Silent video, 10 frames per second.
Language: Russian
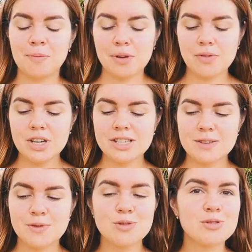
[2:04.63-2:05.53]
впервые
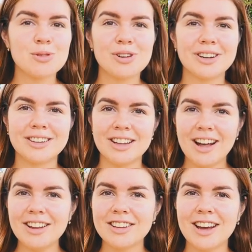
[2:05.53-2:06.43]
за всю историю
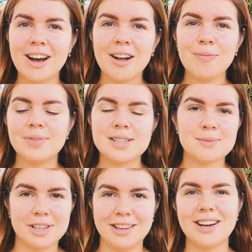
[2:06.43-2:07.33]
канала я без
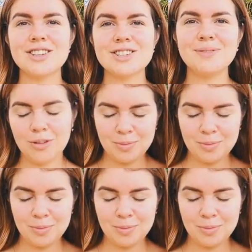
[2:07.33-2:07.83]
макияжа.